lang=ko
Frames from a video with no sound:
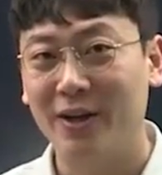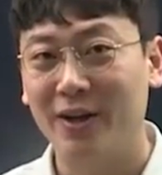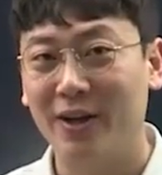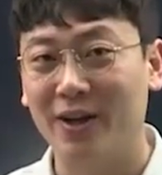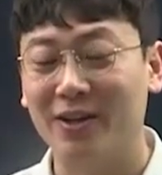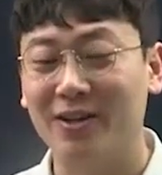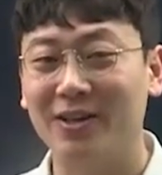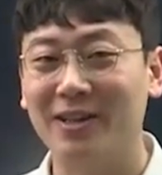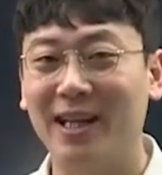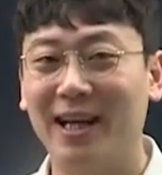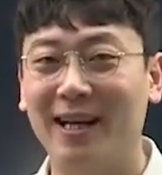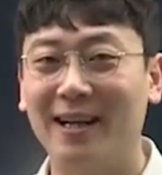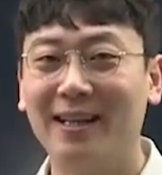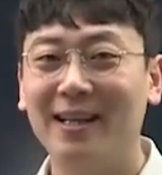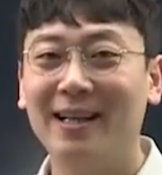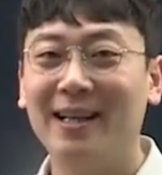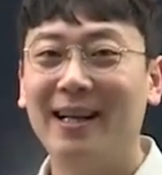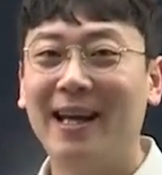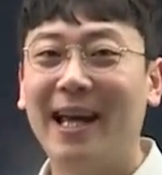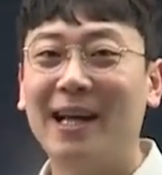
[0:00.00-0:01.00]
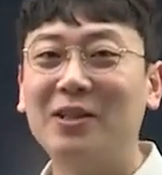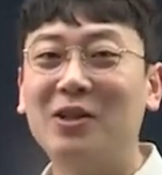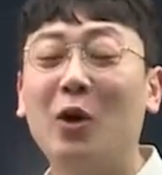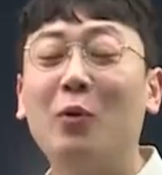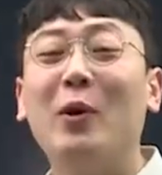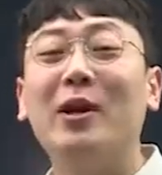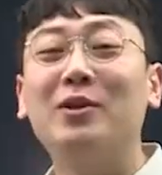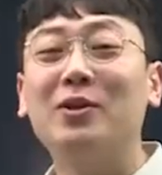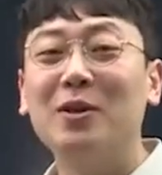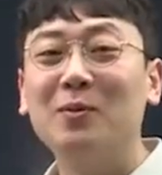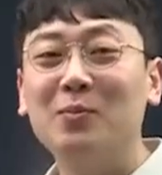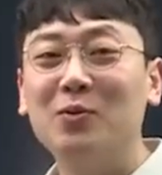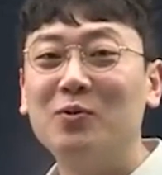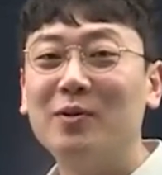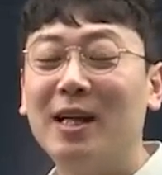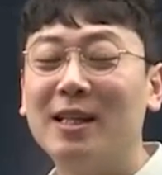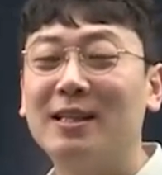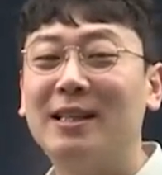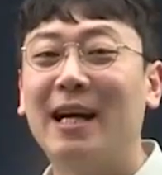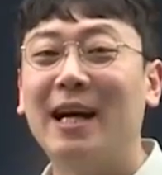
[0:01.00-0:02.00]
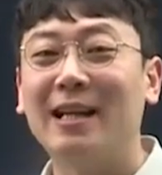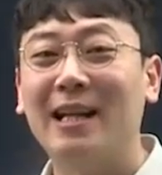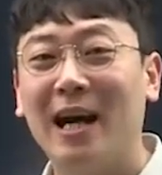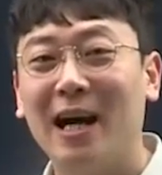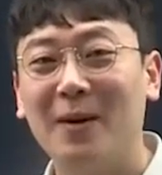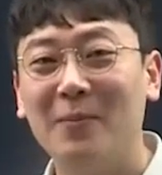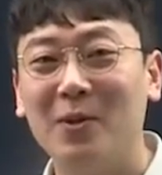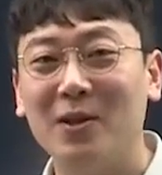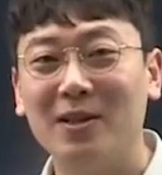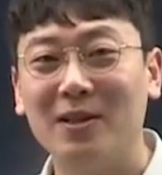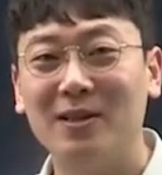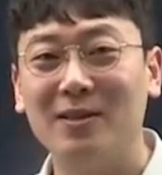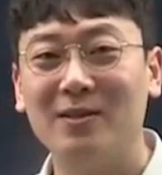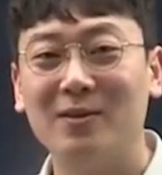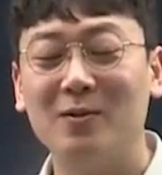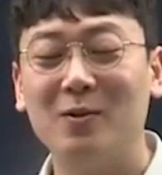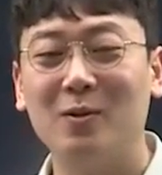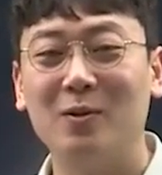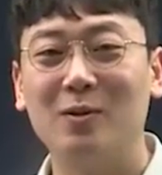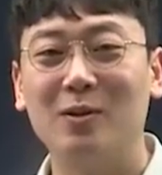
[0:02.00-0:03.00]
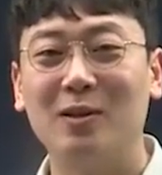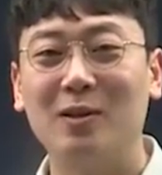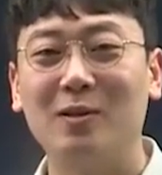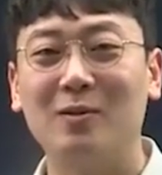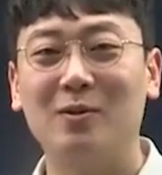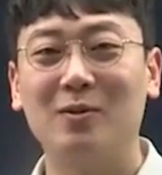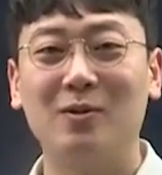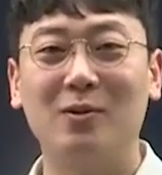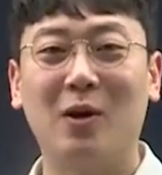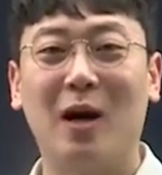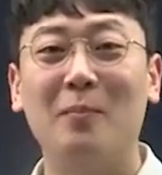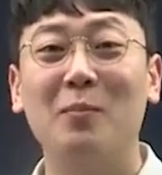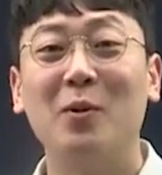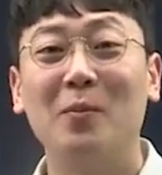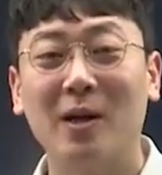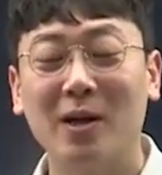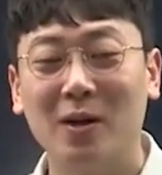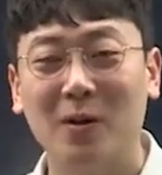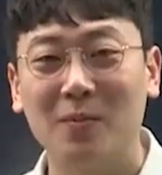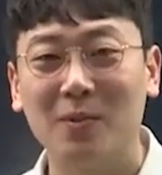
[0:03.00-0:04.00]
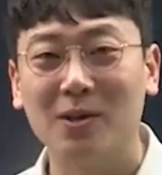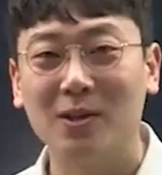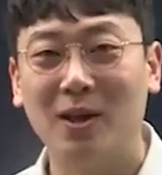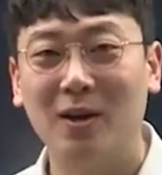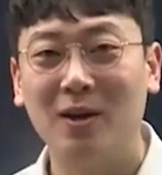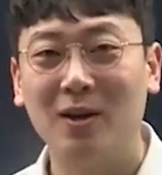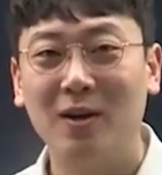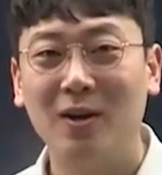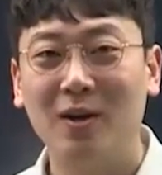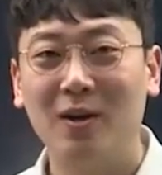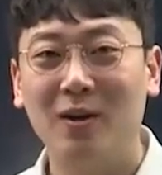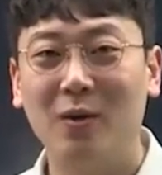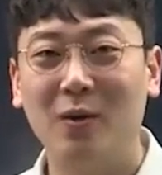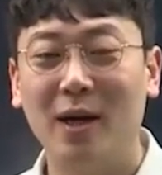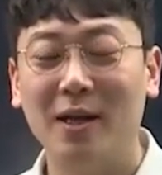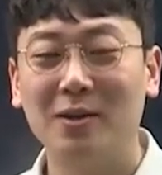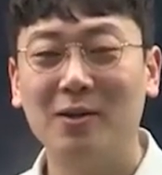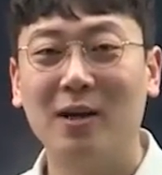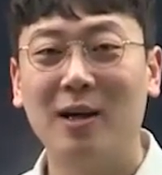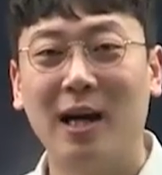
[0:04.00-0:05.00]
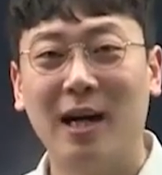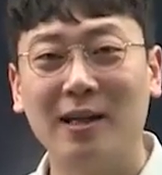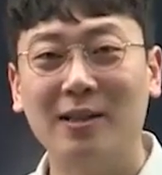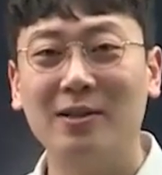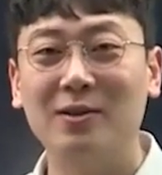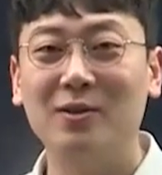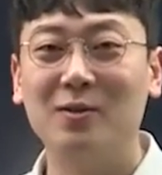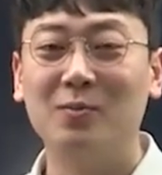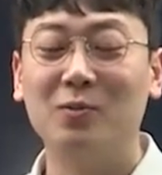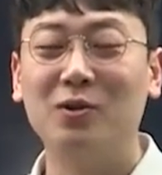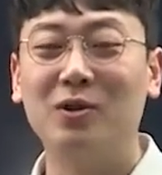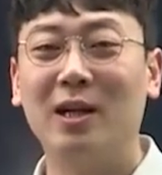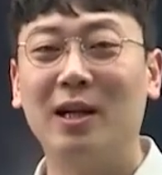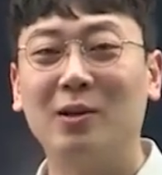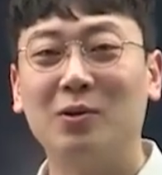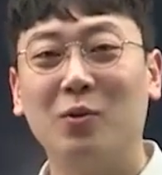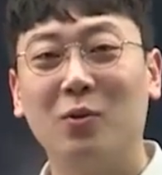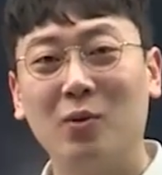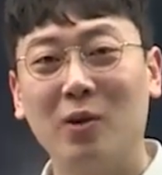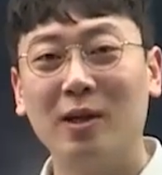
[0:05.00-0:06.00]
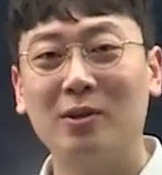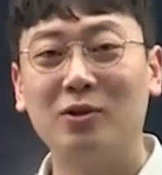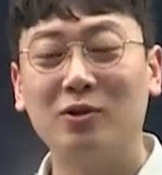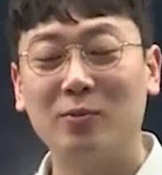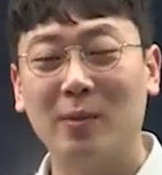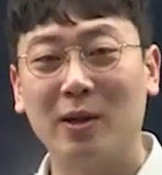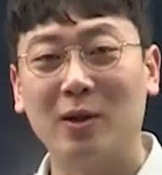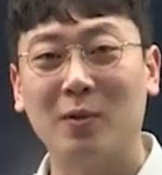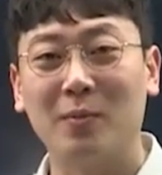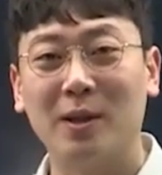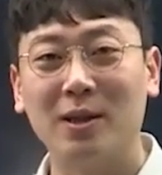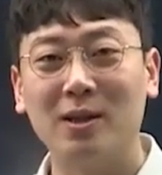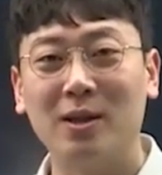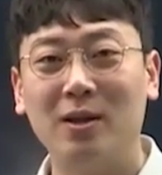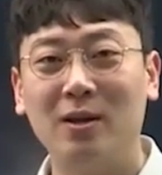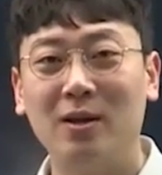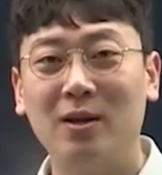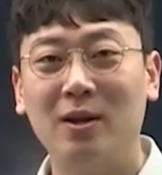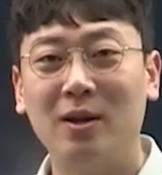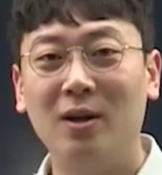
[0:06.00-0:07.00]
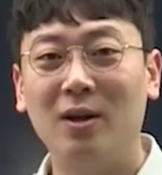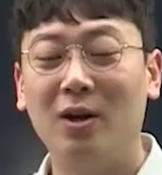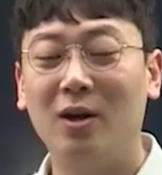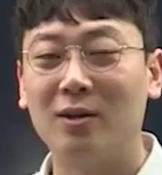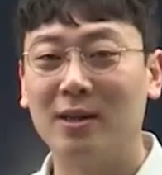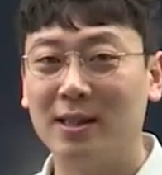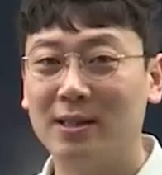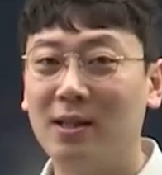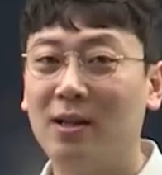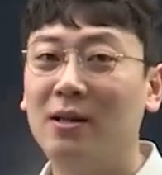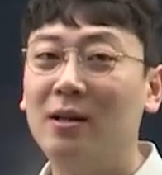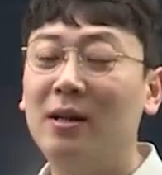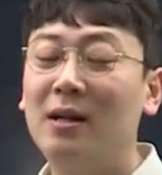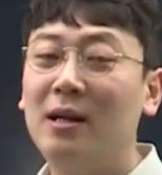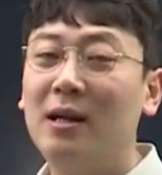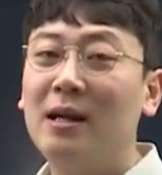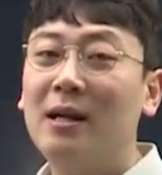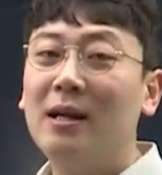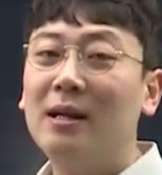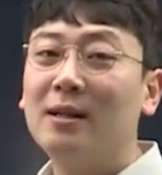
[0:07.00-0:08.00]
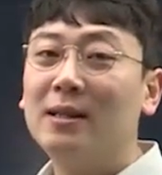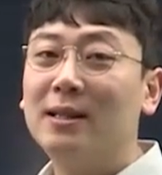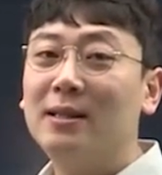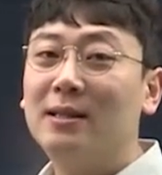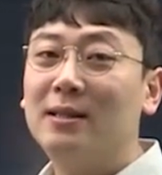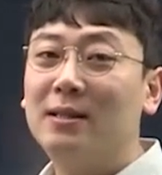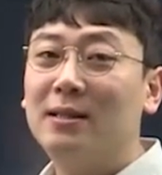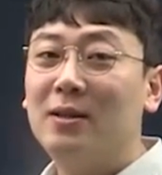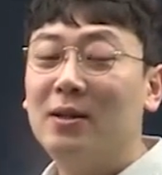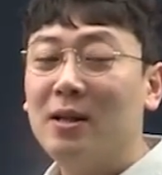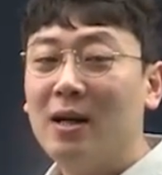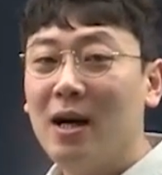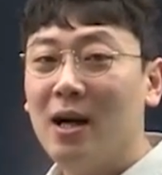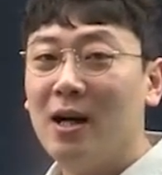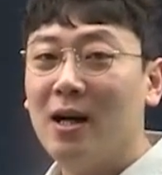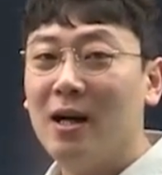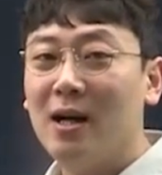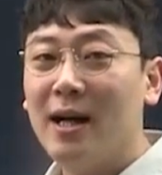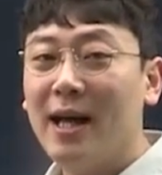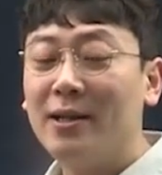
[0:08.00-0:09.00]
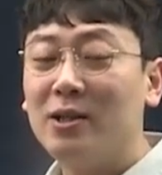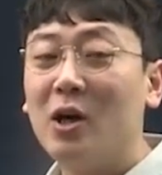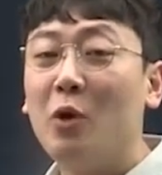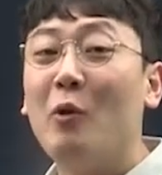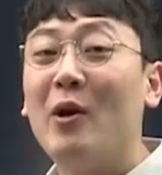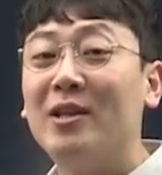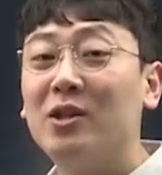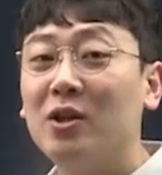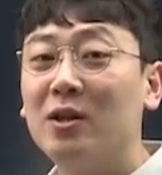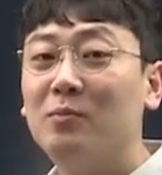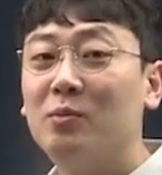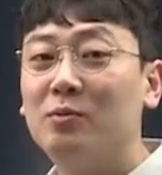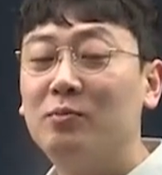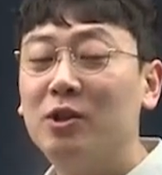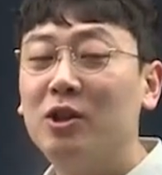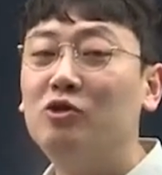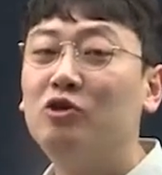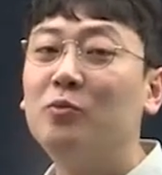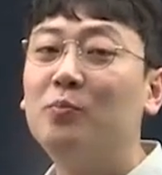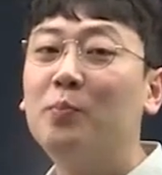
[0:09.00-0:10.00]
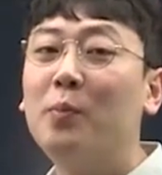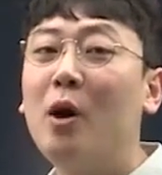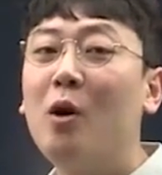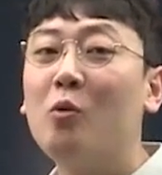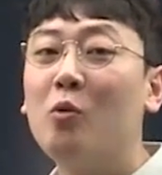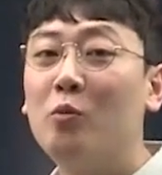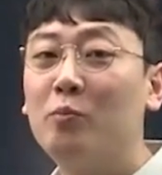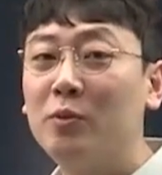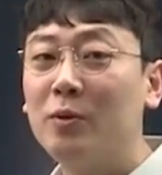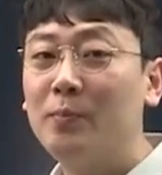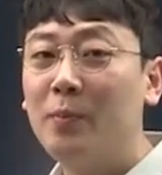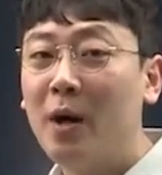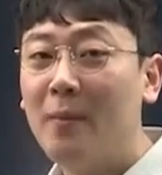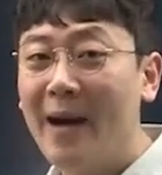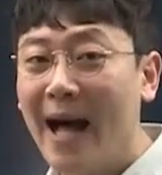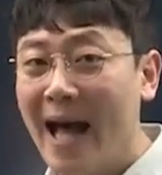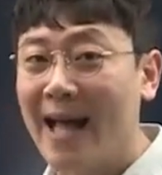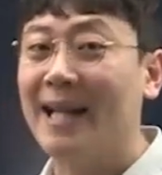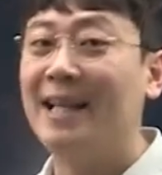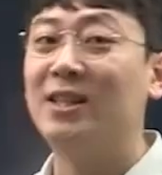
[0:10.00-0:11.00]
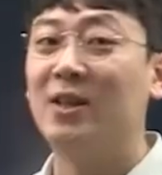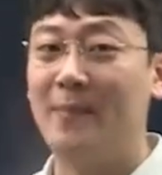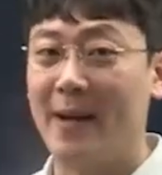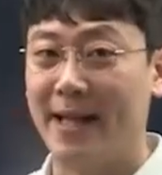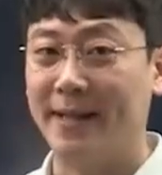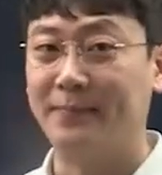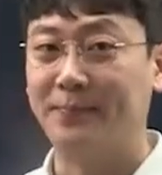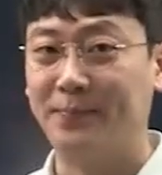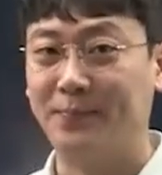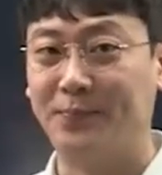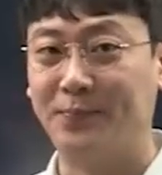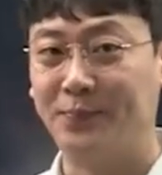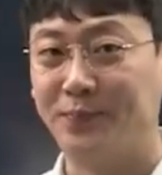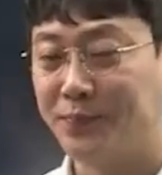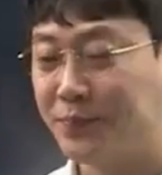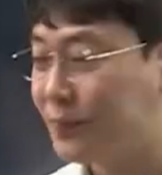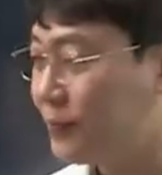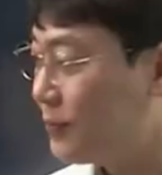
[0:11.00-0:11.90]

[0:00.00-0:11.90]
어, 그런데 행정학 외적인 부분까지 제가 다 하면은 저 한 명밖에 없어서 어, 행정학 강의 듣는 분들에게 소홀해질 수밖에 없겠죠. 어, 그래서 그 어, 행정학 외적인 부분은 슈퍼 공부법 안에서만. 음.